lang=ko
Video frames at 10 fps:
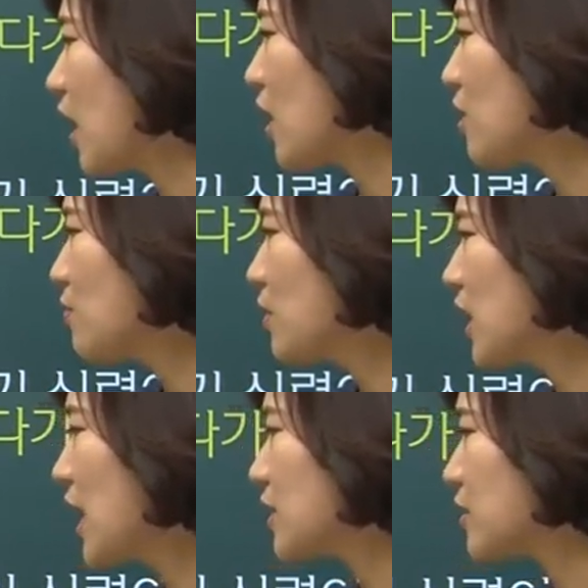
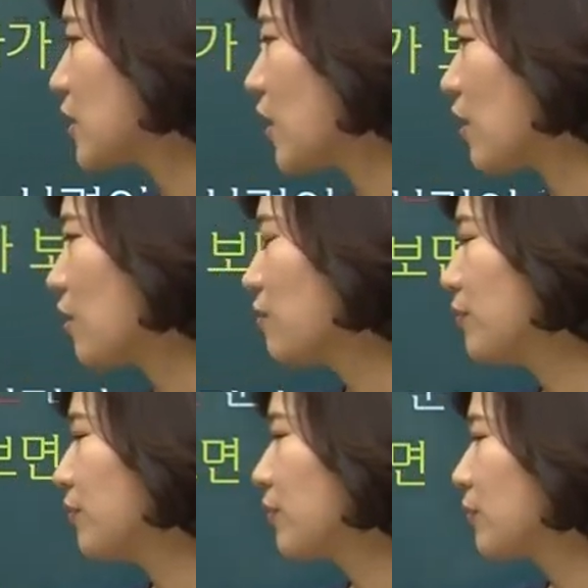AV가 있어요.
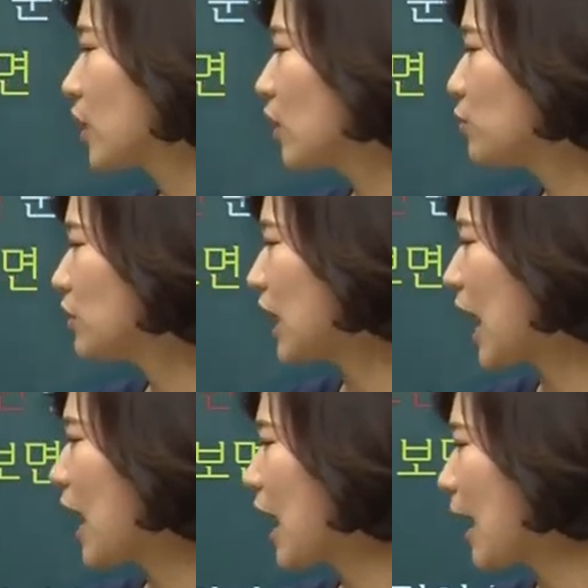여러분
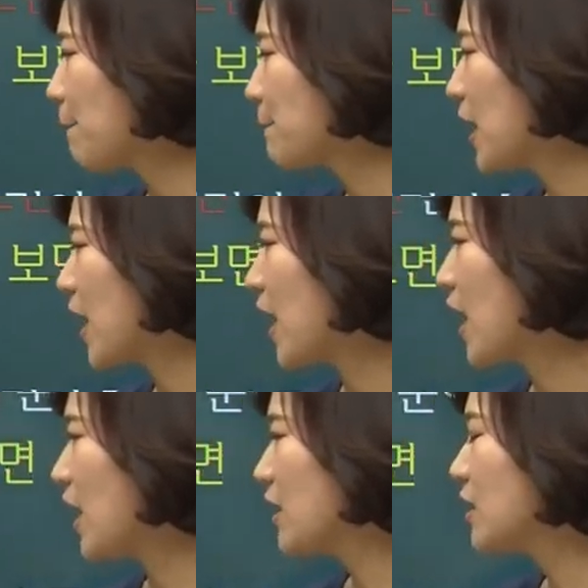다
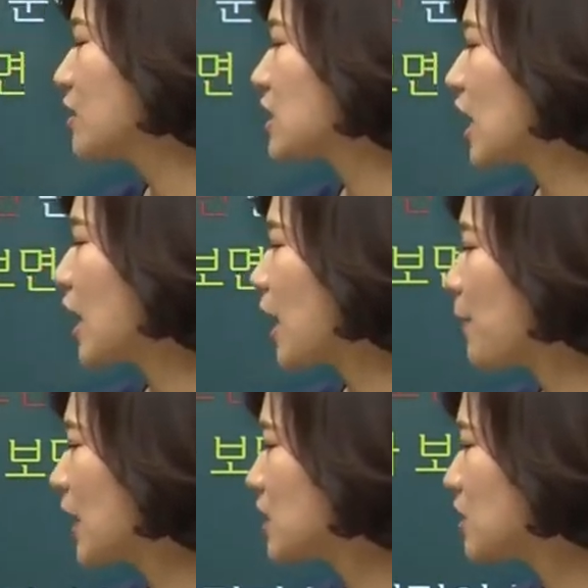앞에 자
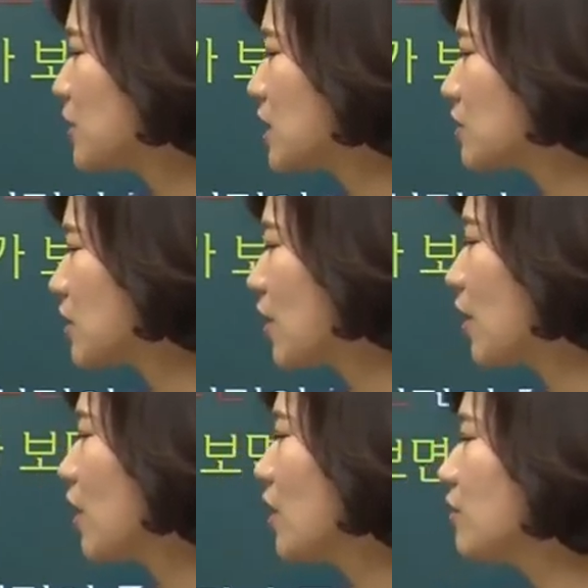받침이
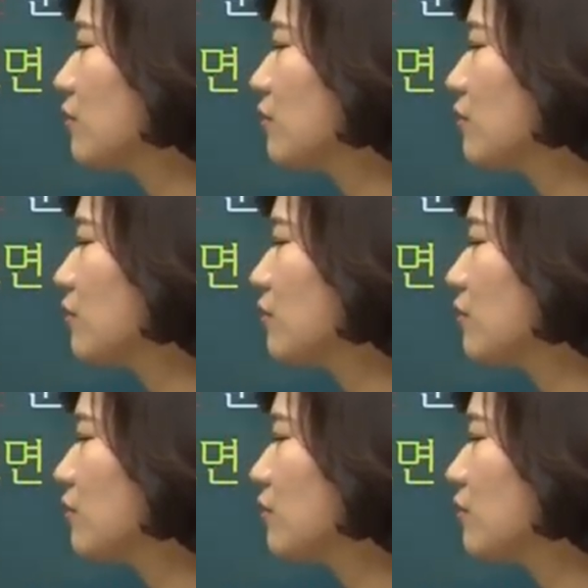있어요?